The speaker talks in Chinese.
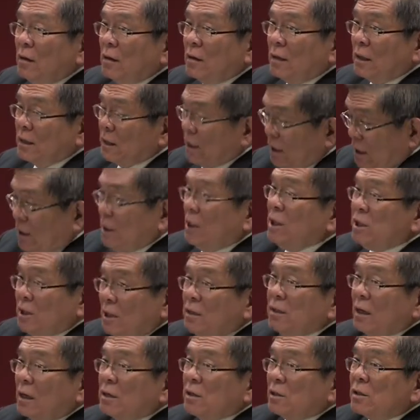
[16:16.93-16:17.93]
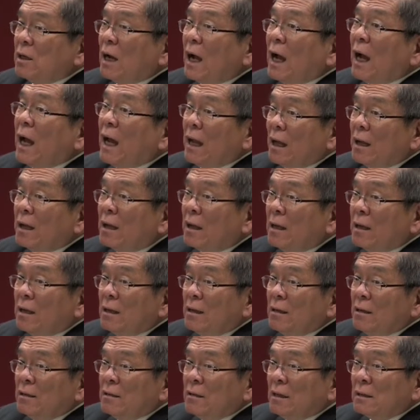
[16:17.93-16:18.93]
啊，那个核心当然是爱，
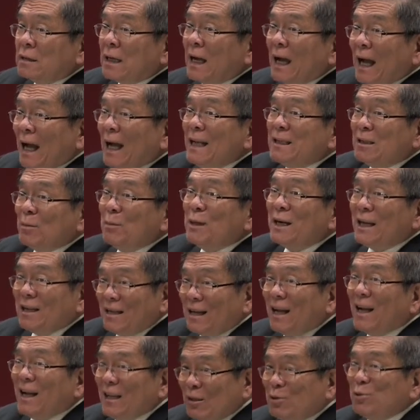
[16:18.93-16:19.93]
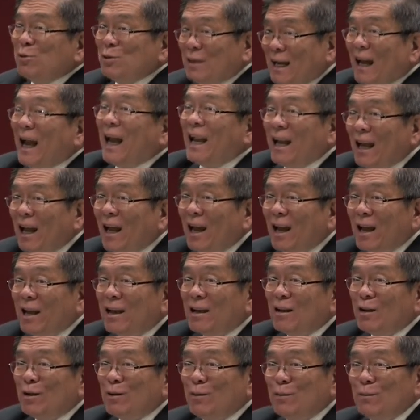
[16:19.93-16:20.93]
但这个爱怎么爱出来呢？
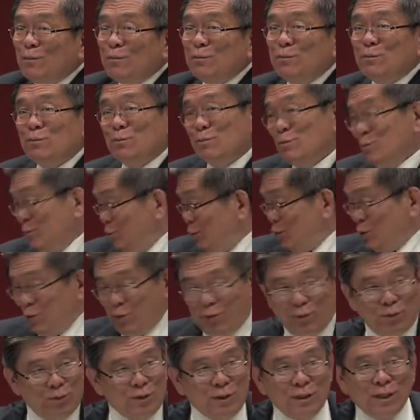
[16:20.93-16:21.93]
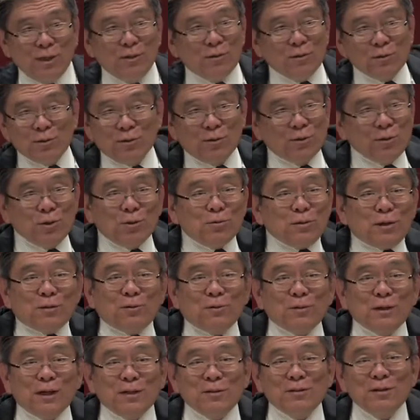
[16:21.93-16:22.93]
重新。就应该
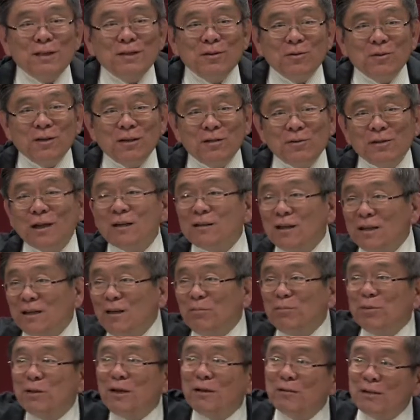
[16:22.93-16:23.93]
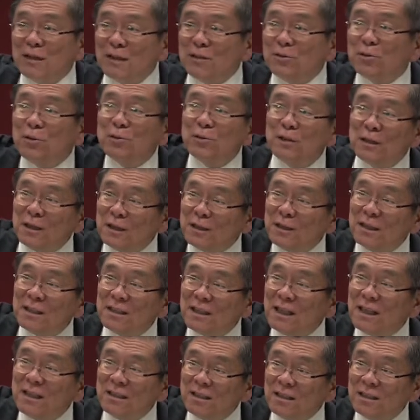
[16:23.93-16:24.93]
读到新月。当然你不要理旧约那些
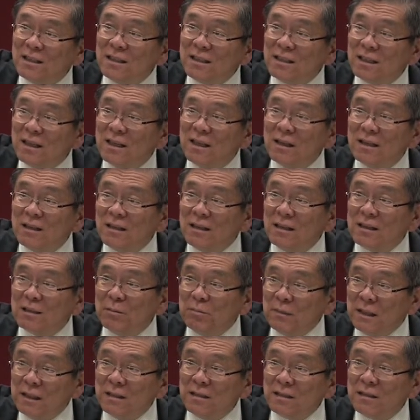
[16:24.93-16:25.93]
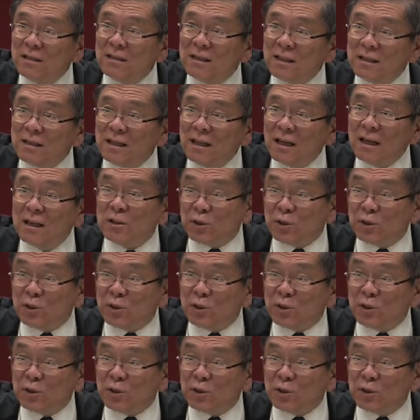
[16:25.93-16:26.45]
献祭的，他的名字那些了。